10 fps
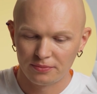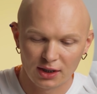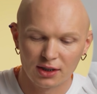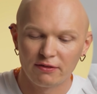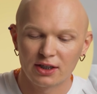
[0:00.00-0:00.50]

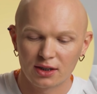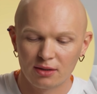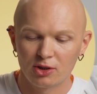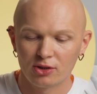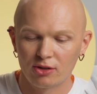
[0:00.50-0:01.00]
Они, наверное,
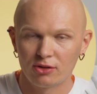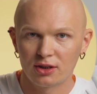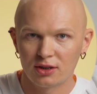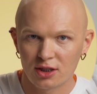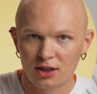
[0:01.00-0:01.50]
имеют
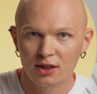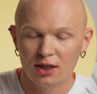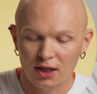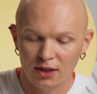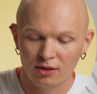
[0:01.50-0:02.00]
какое-то отношение
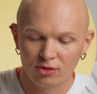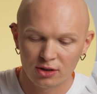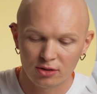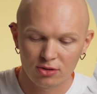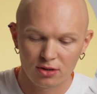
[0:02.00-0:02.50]
к Анне, но
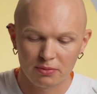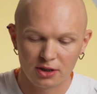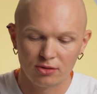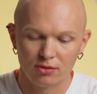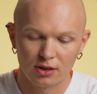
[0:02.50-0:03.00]
это нужно
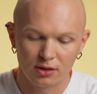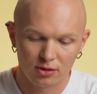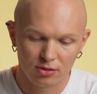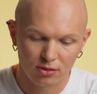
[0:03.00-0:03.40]
спросить у Карины